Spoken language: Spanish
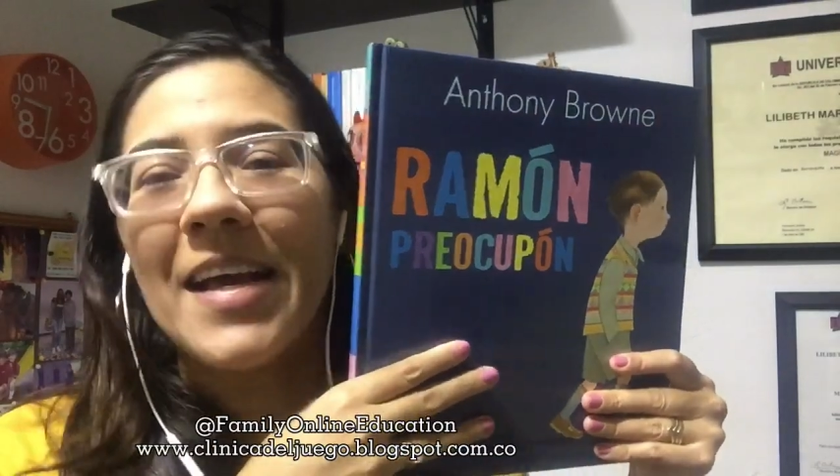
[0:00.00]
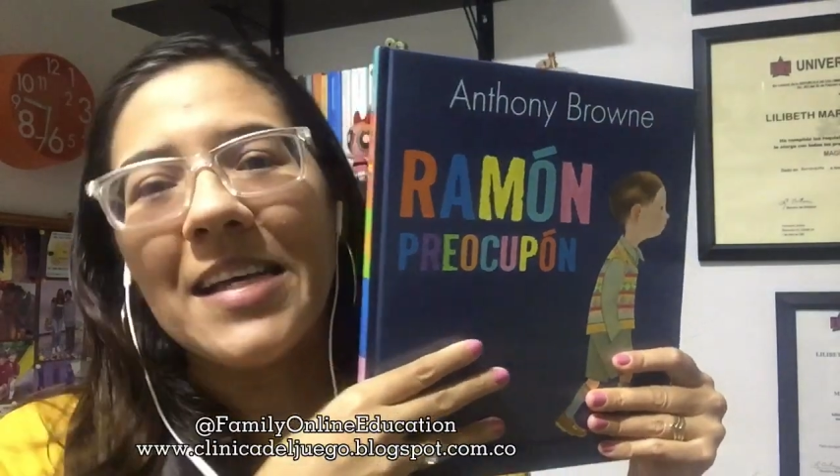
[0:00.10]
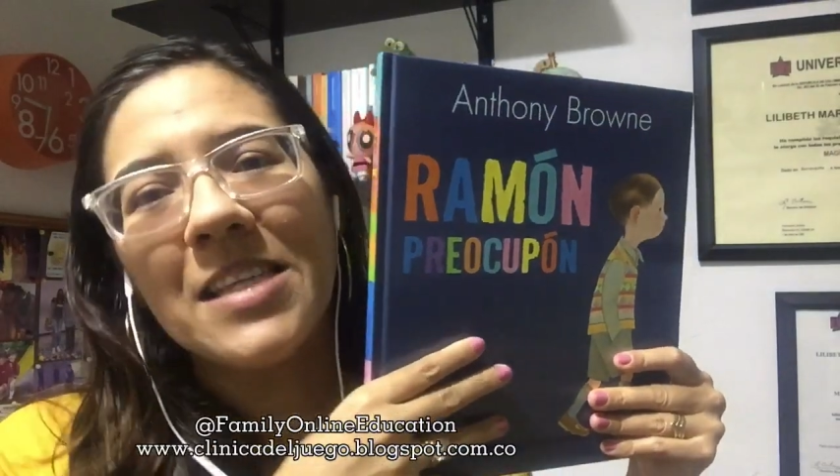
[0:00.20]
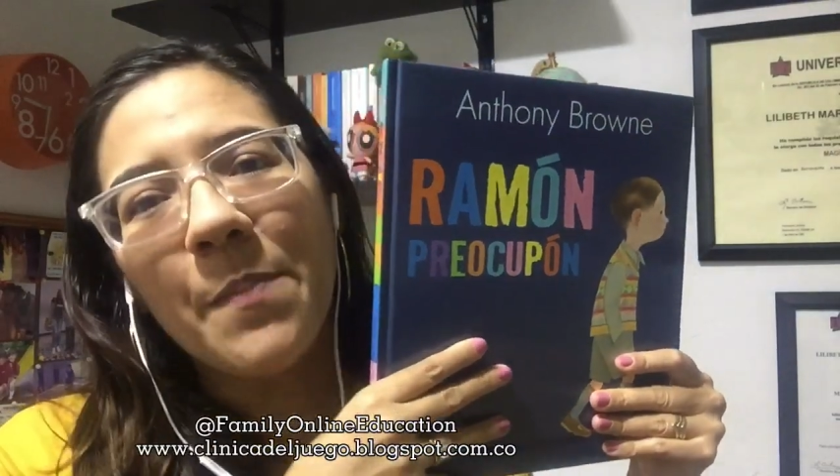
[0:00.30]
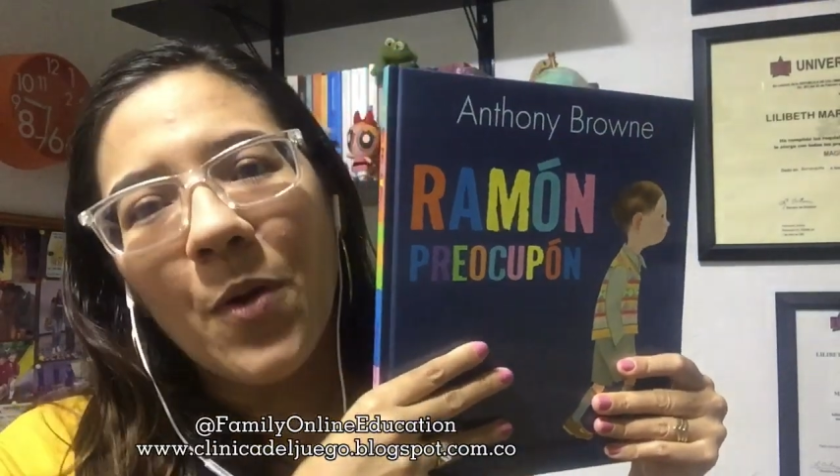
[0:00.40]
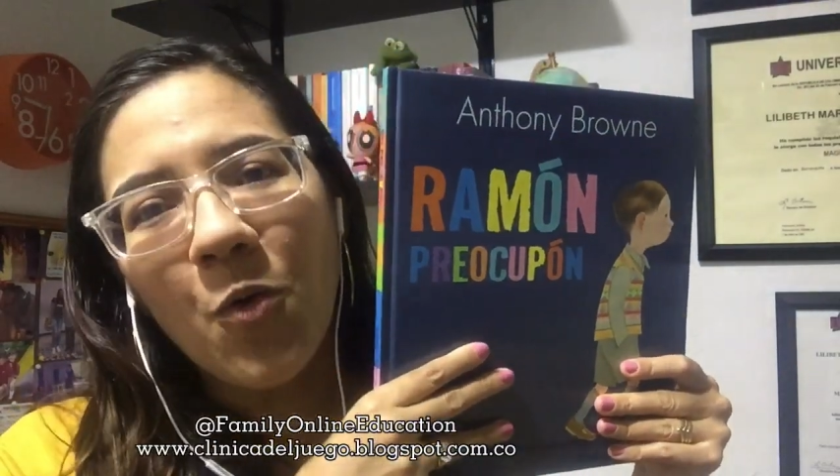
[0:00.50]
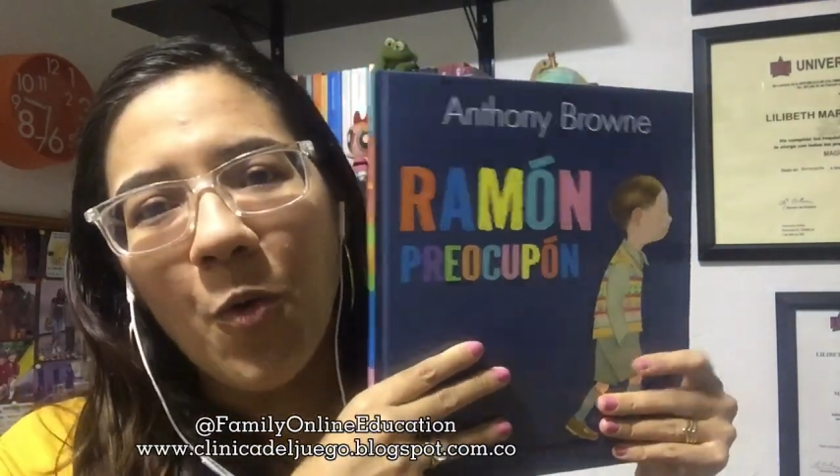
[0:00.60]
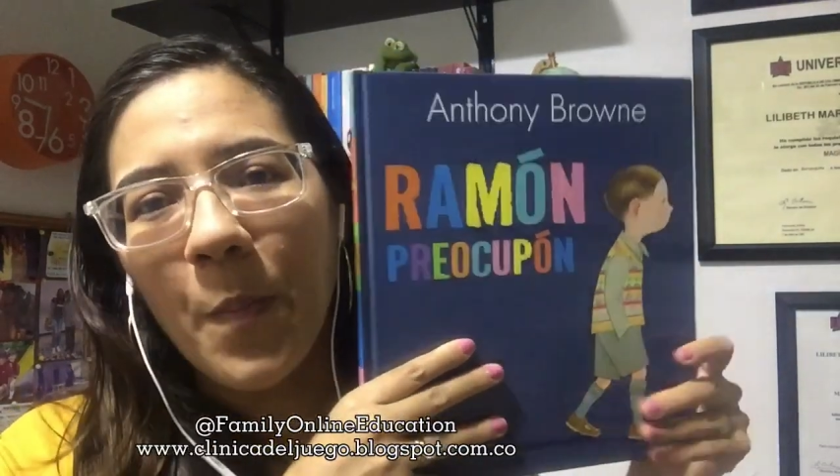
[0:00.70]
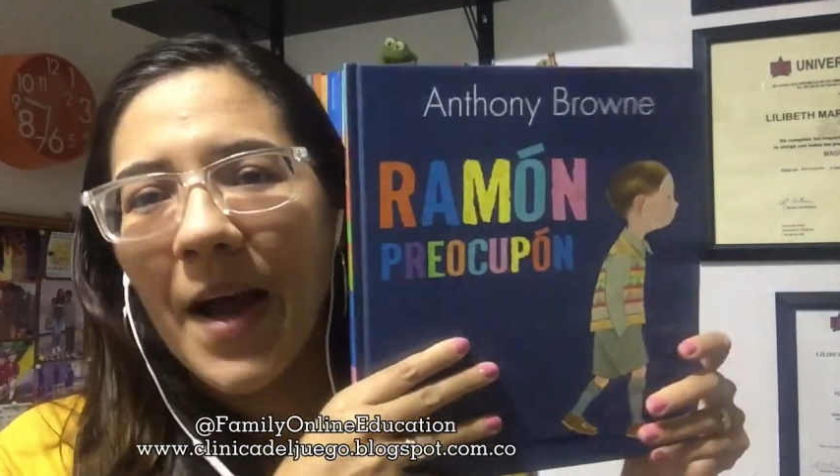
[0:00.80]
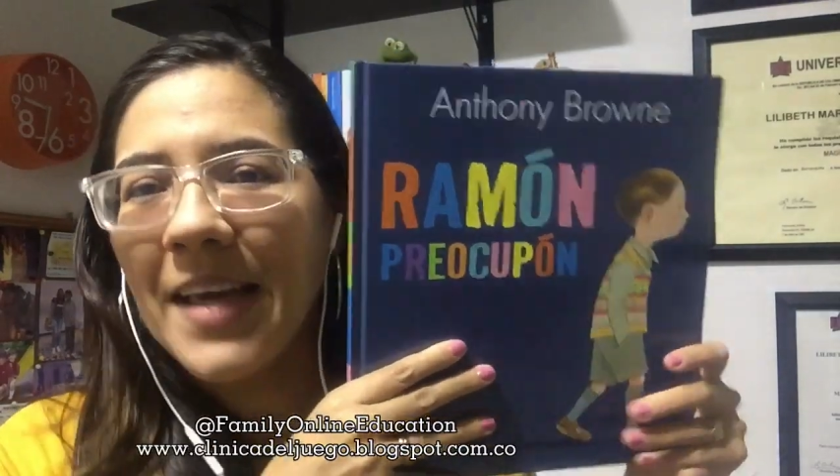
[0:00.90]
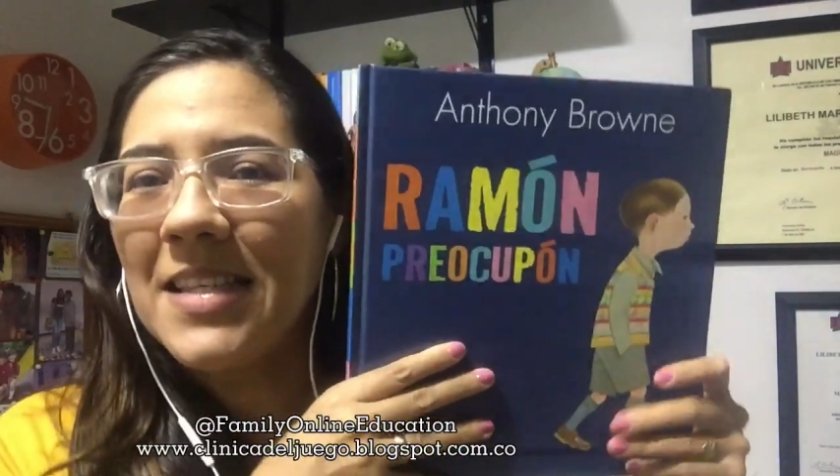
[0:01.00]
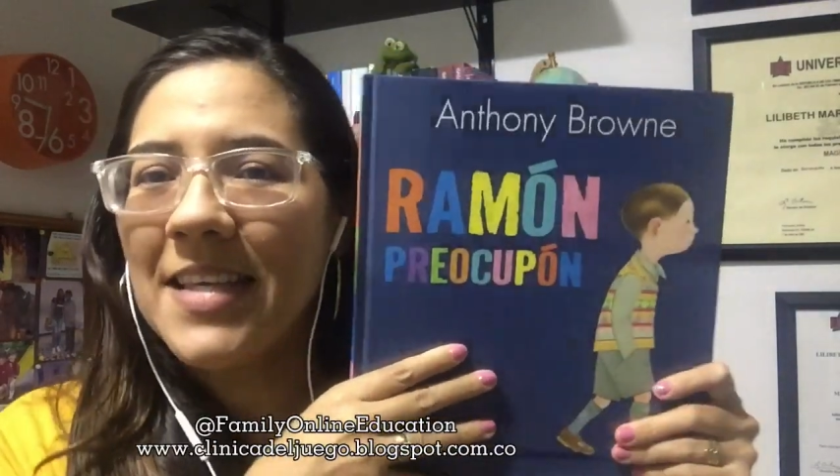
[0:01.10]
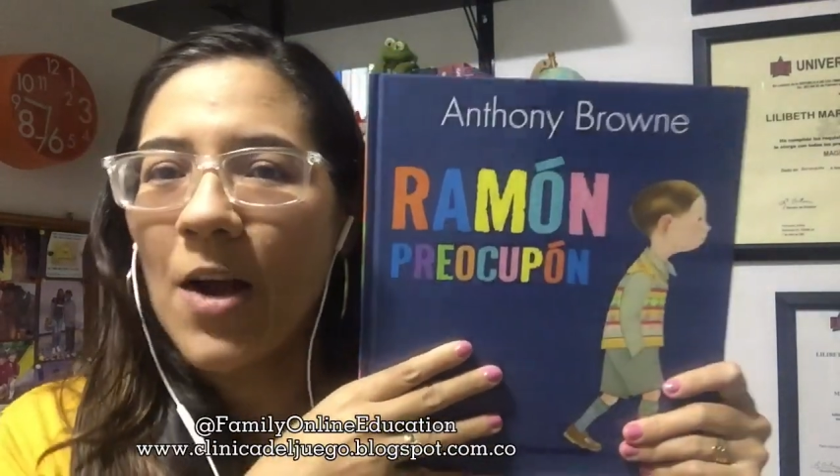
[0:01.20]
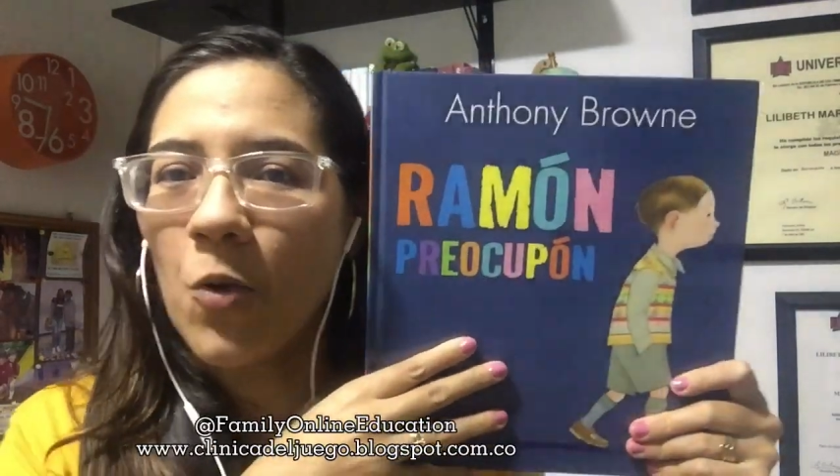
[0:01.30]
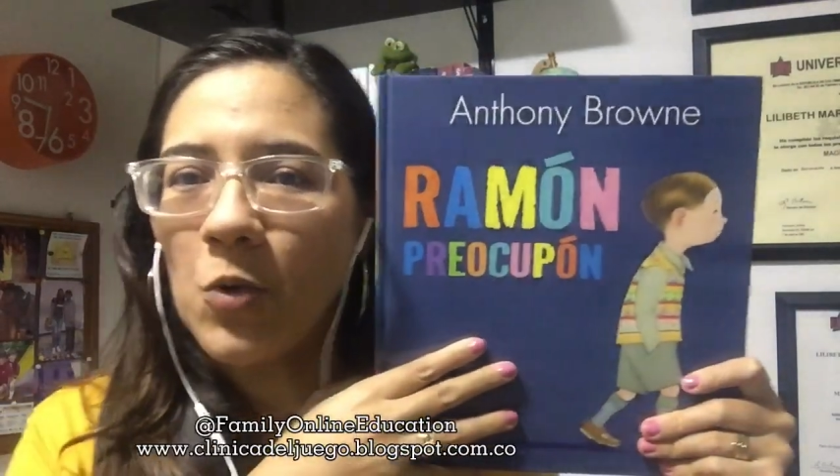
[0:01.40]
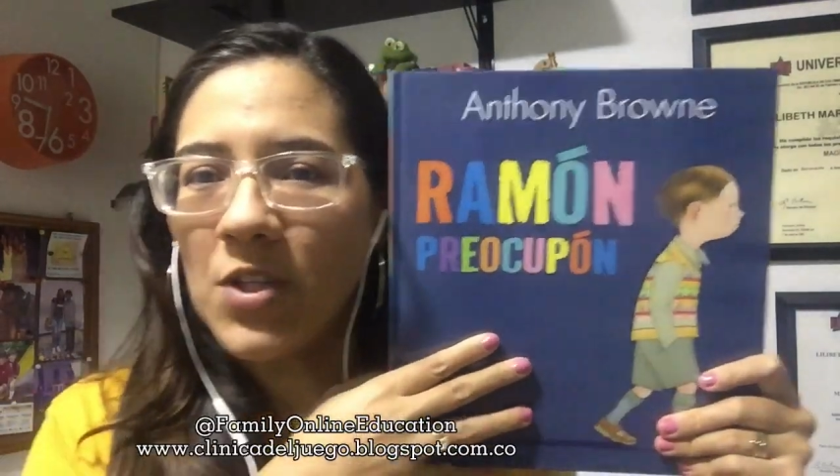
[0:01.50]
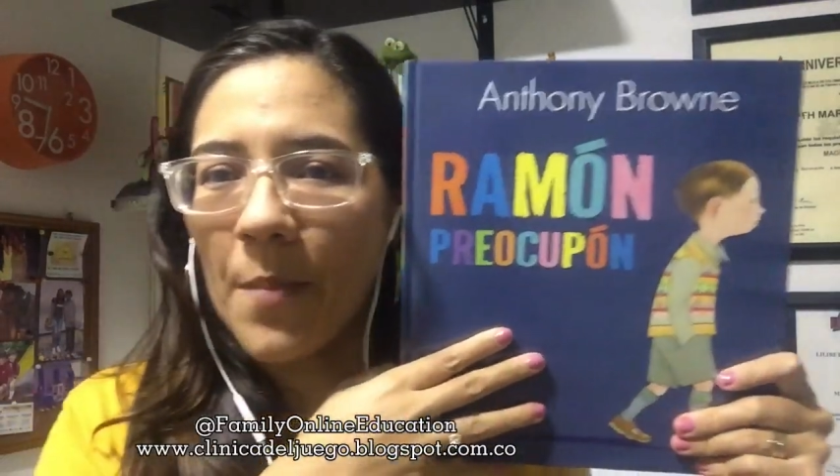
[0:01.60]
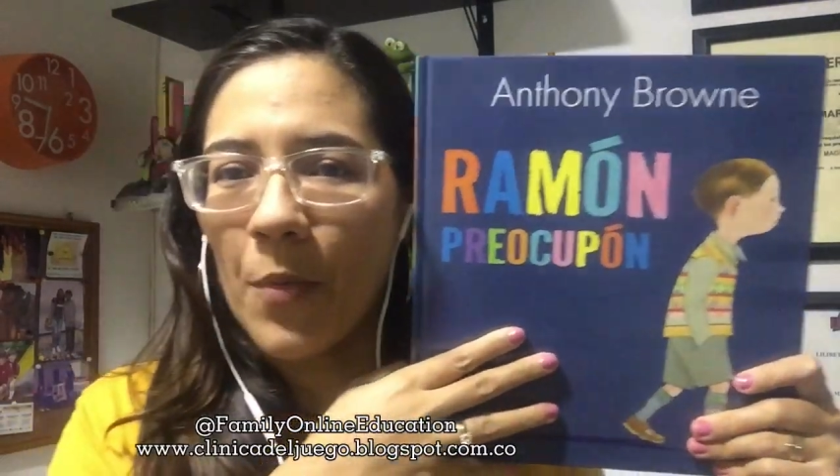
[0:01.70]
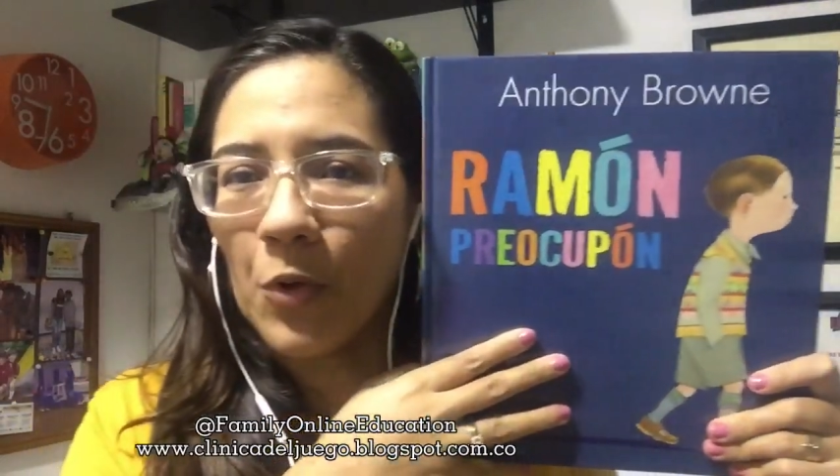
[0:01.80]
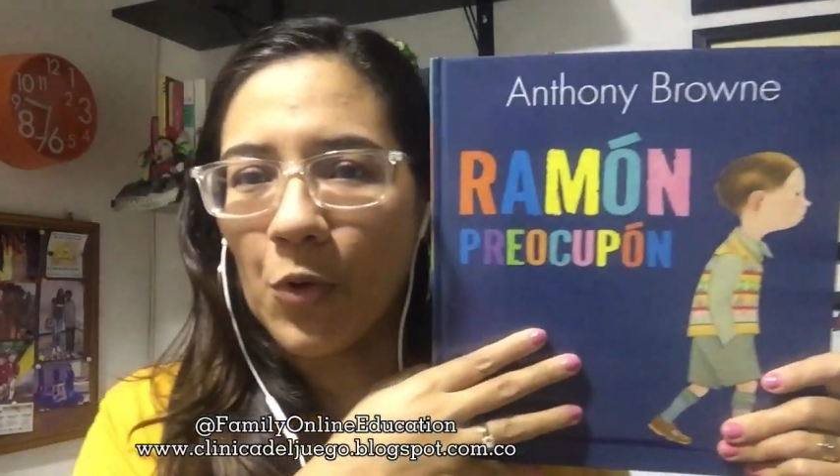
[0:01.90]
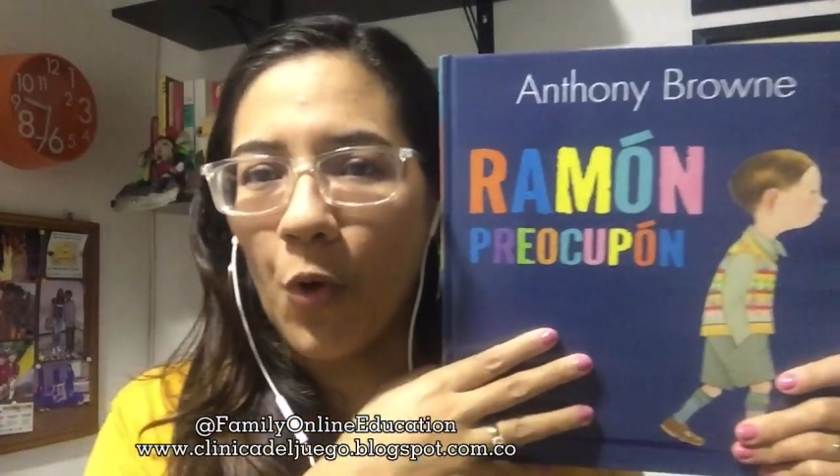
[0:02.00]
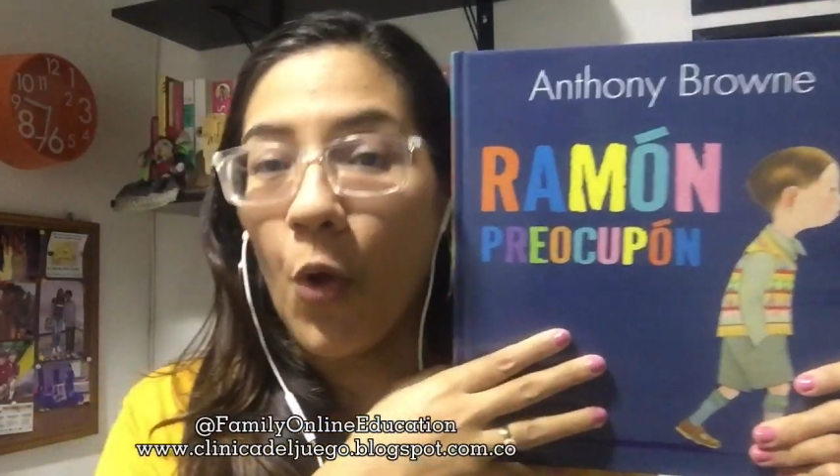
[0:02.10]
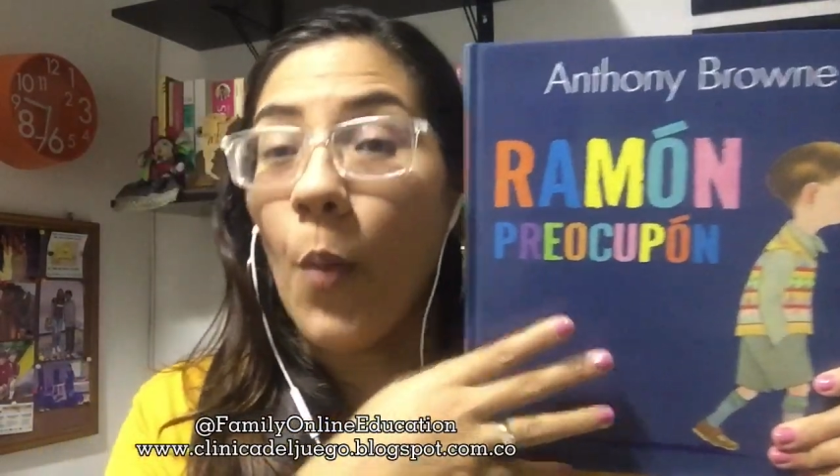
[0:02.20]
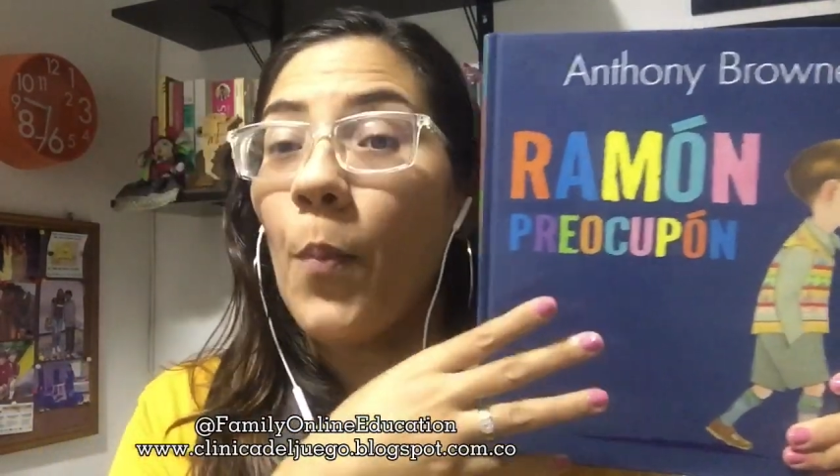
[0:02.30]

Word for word: que se preocupa y se angustia por todo,